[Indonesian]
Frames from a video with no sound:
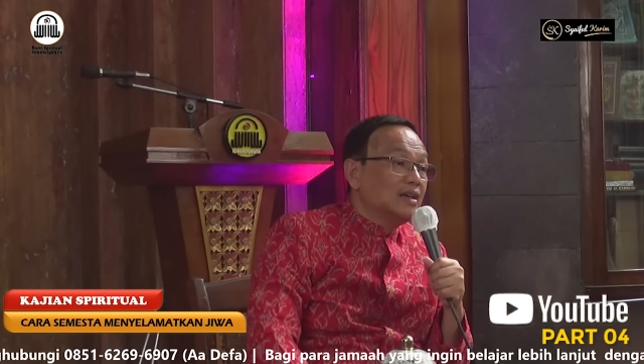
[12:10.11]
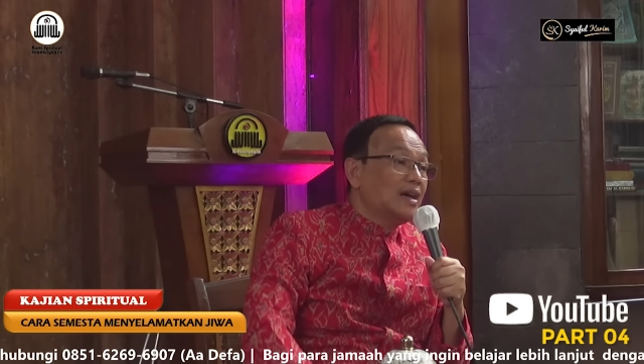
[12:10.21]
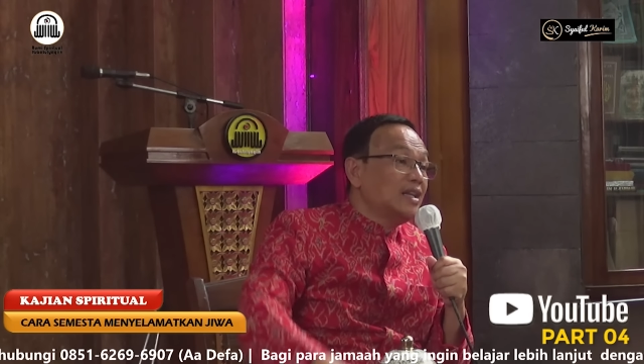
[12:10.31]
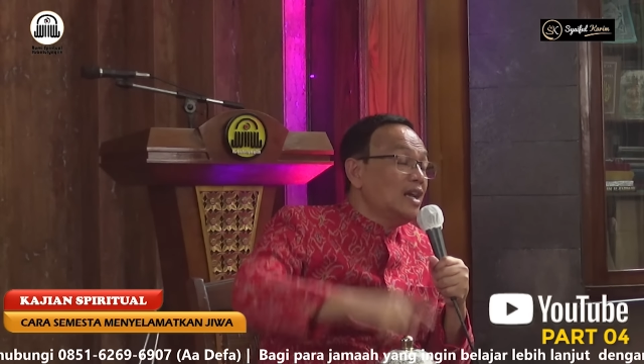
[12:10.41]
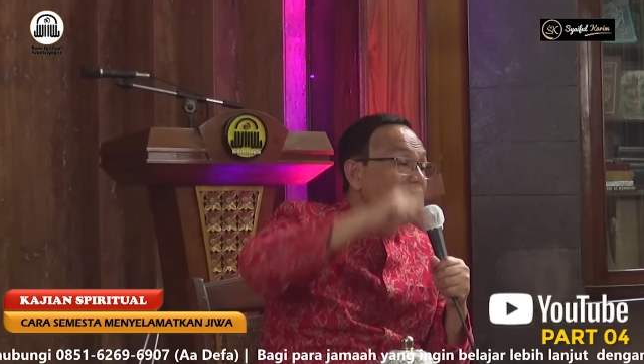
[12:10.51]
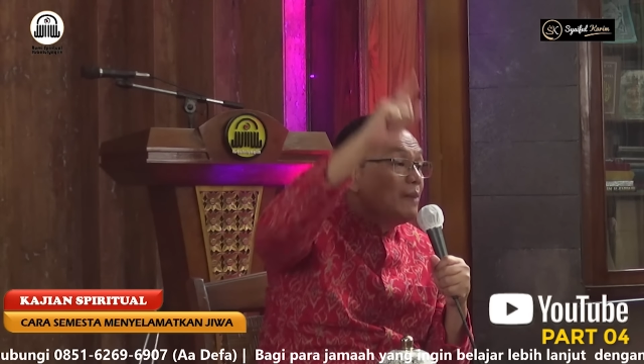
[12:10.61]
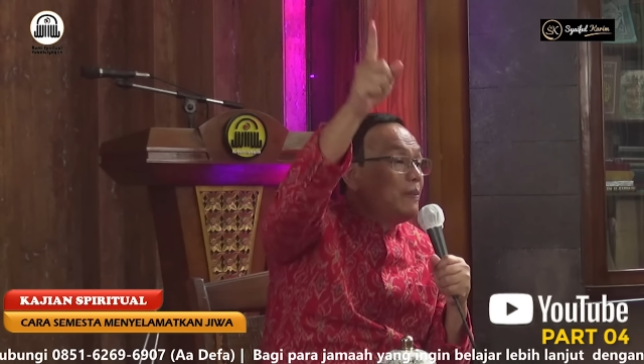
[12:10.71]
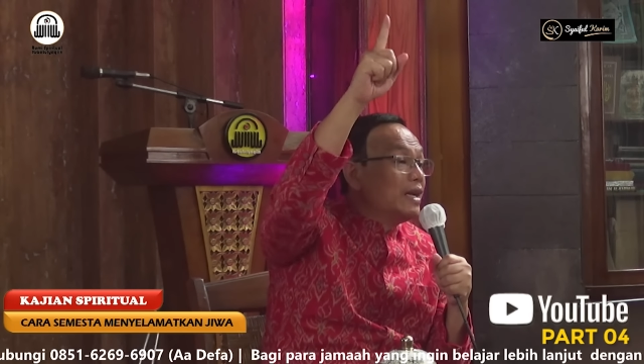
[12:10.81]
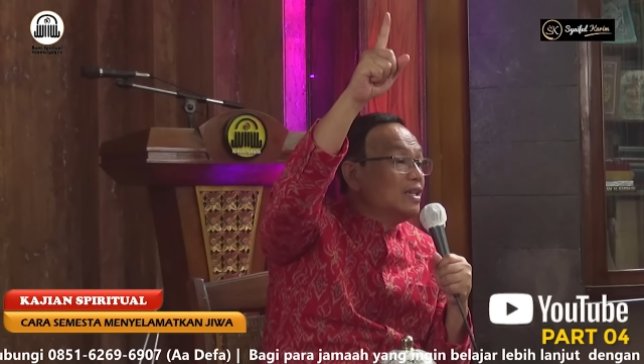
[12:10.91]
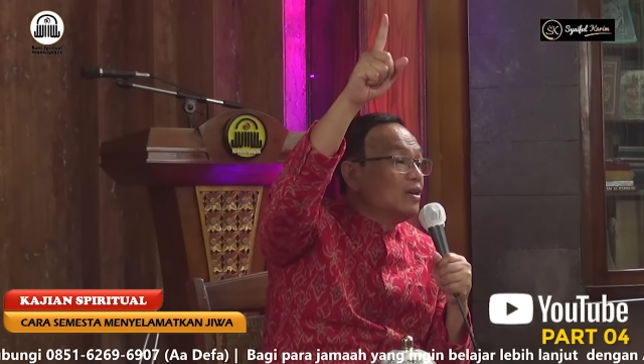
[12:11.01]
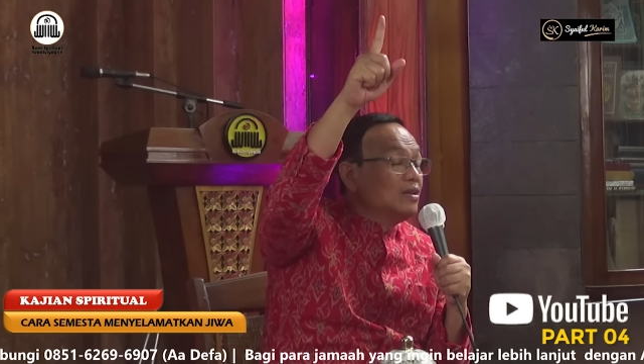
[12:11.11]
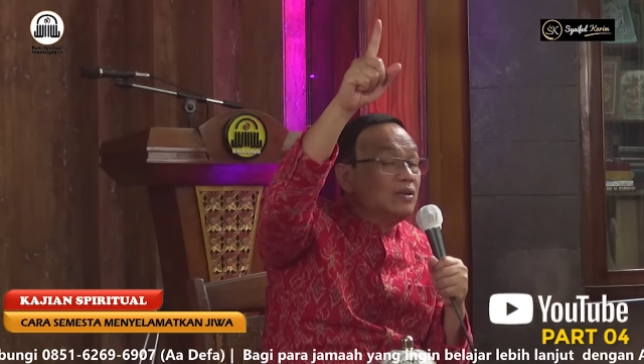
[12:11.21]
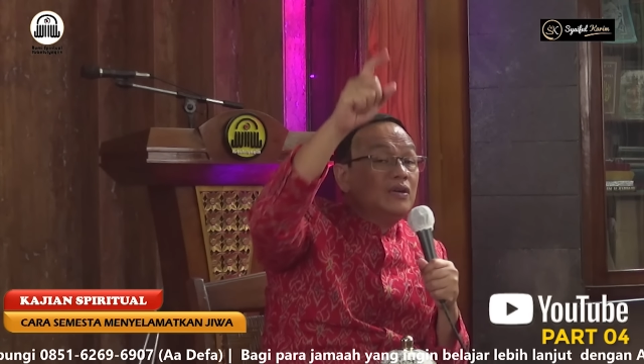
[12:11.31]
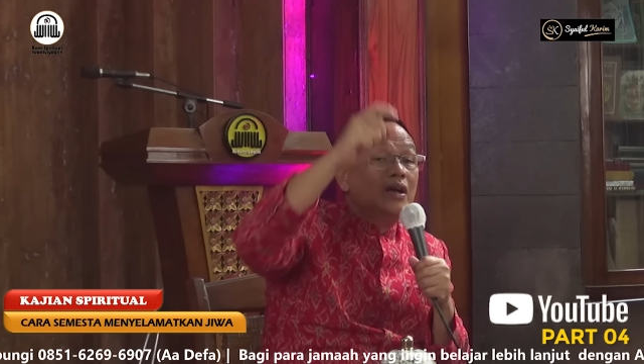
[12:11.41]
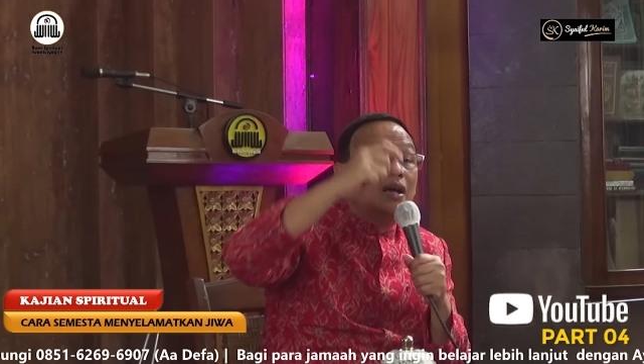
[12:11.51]
Nganjang kapageto
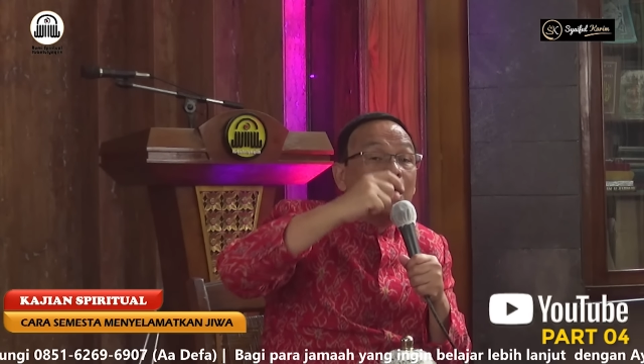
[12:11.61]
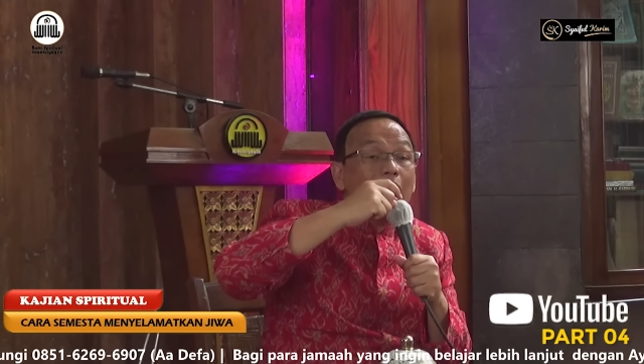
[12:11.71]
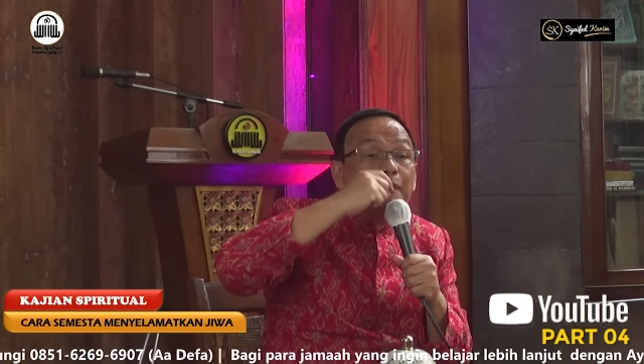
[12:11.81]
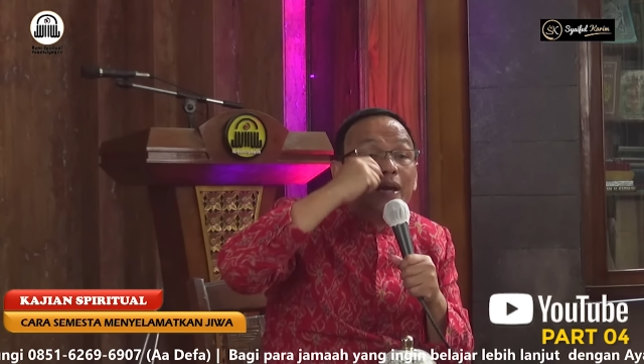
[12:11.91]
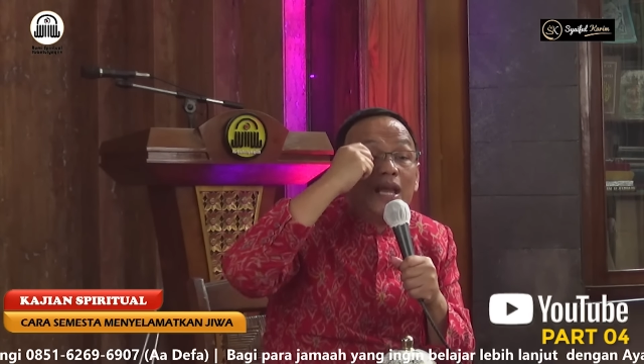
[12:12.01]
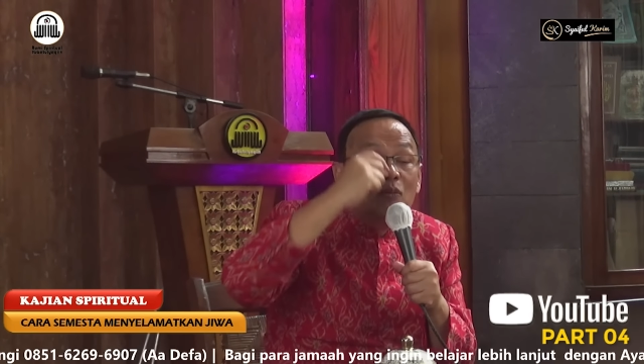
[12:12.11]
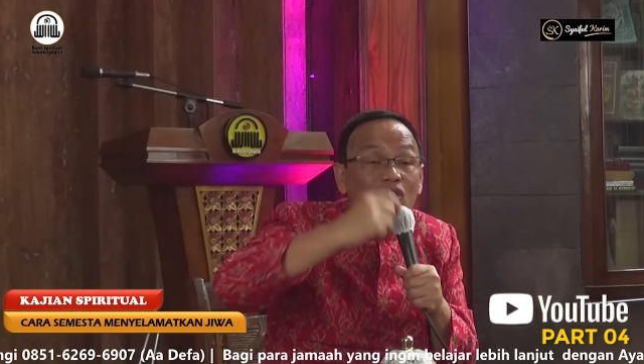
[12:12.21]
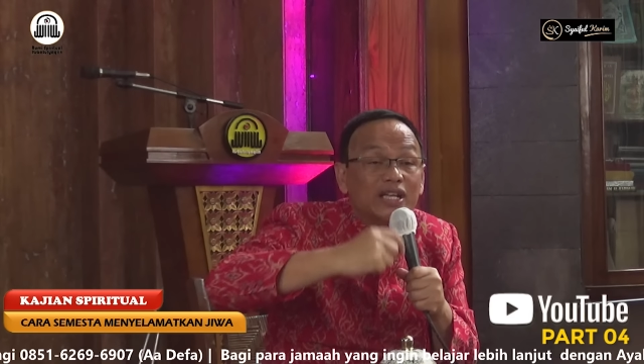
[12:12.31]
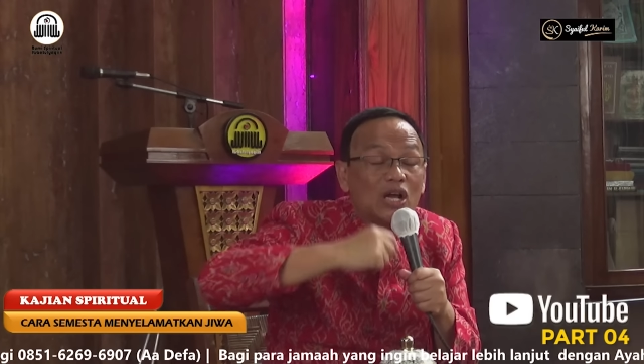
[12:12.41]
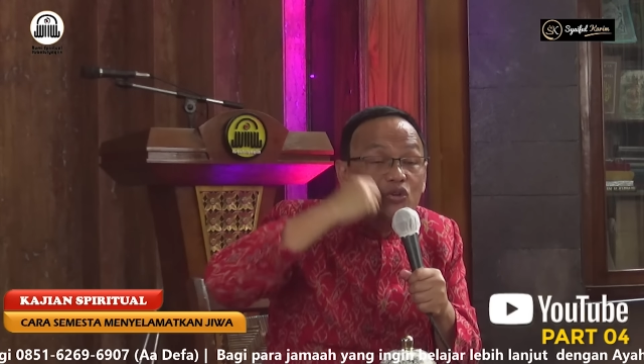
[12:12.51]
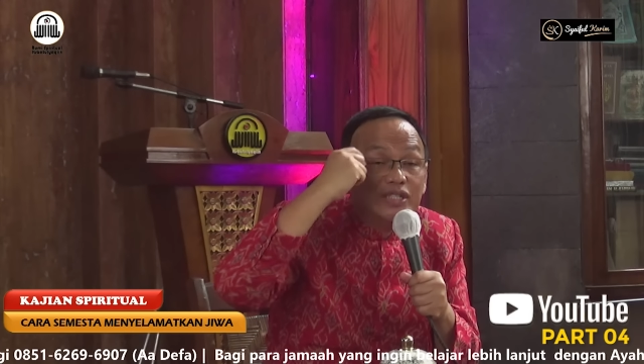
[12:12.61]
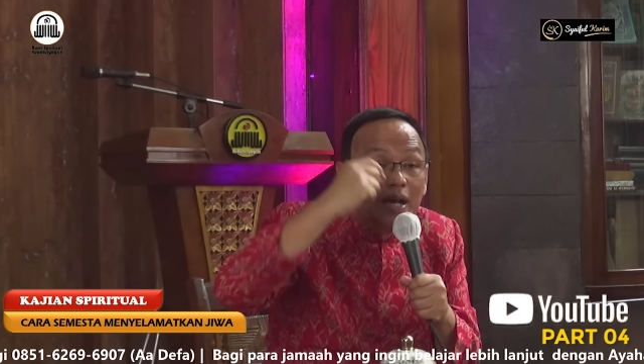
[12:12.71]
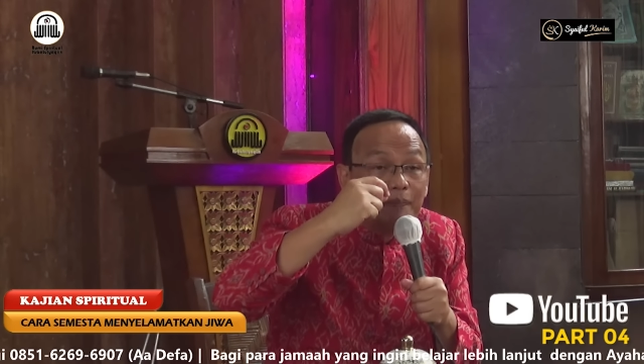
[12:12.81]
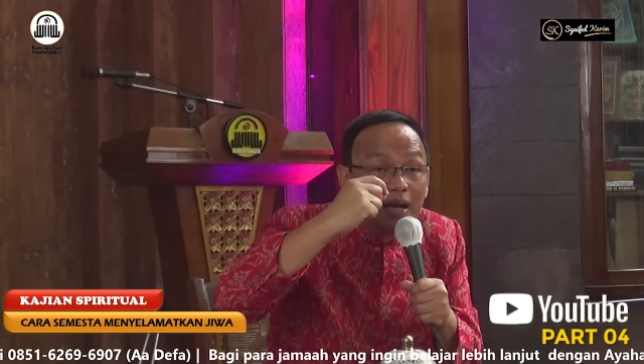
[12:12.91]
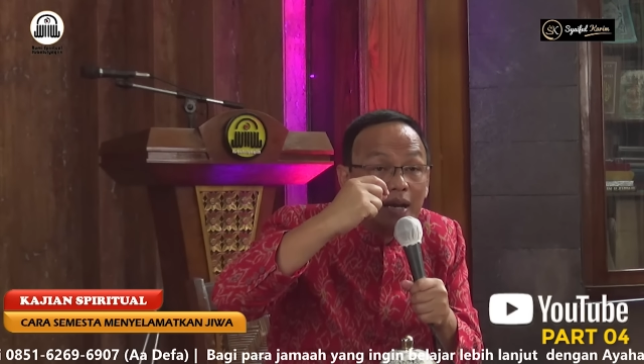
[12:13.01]
tuh apa yang mau kita
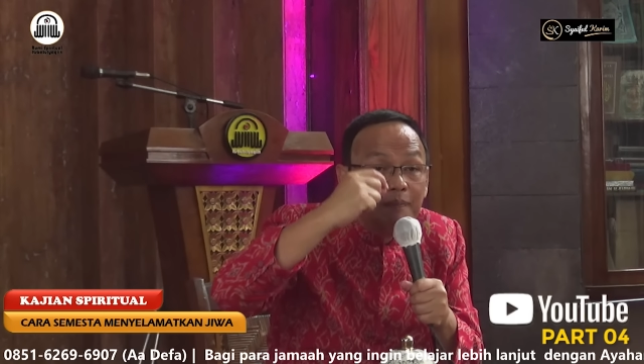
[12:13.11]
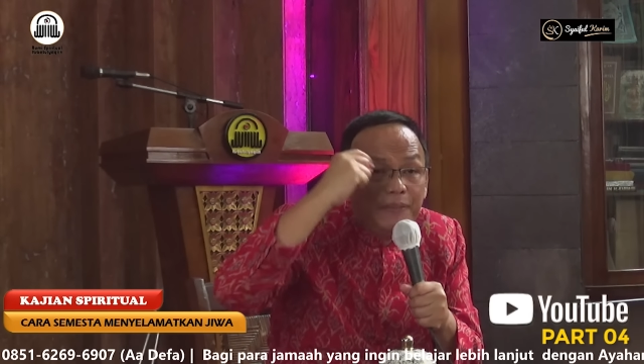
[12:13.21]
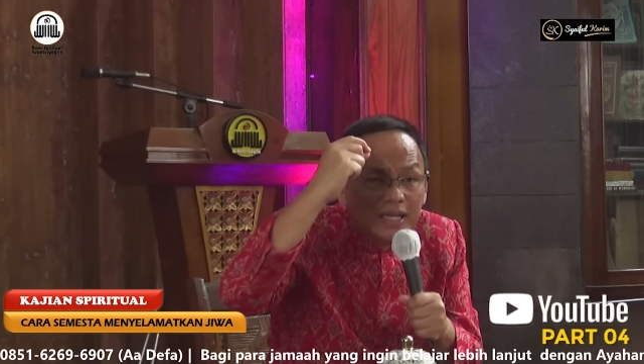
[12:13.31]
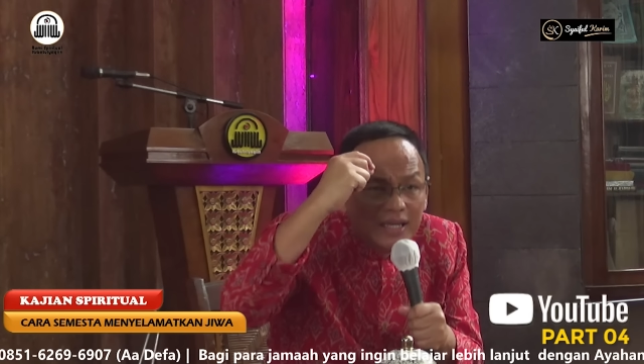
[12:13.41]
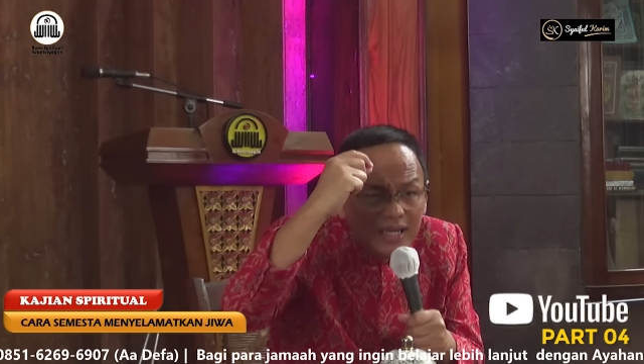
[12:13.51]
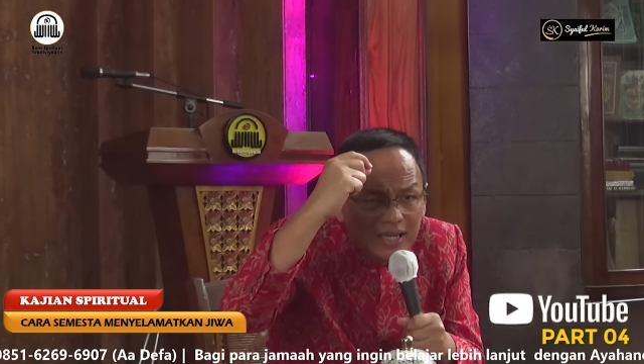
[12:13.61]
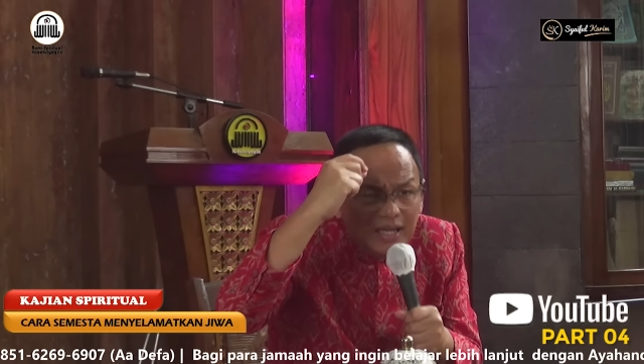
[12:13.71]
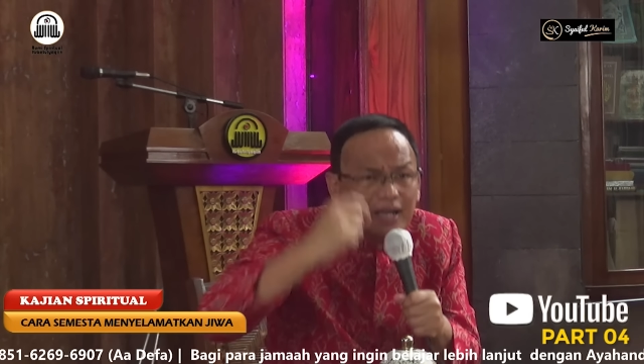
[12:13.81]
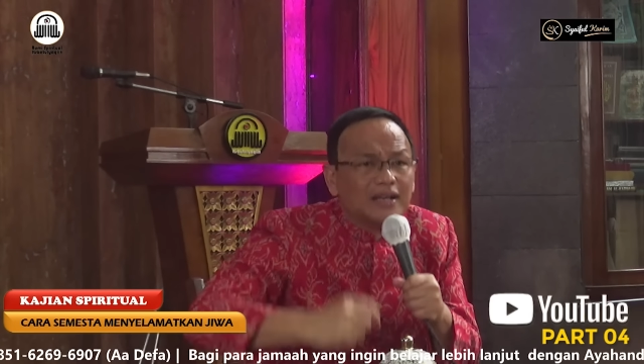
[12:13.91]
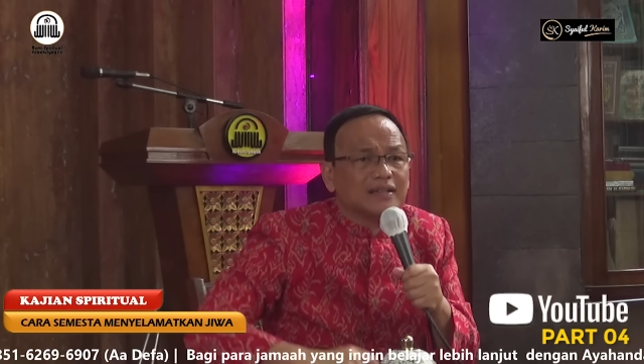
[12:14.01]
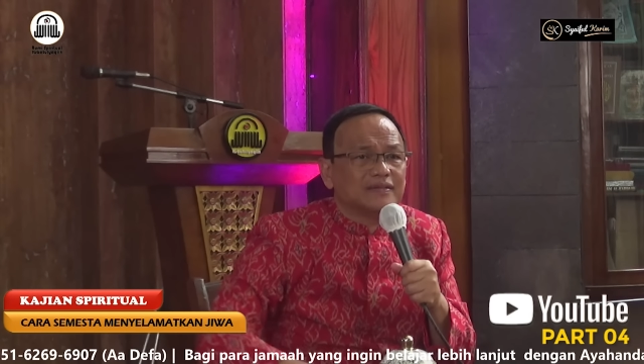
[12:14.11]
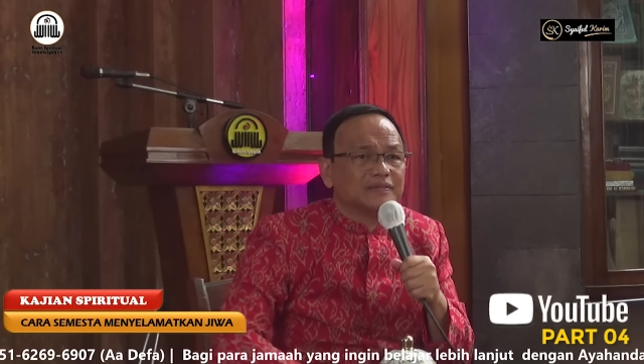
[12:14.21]
ucapkan, pikir.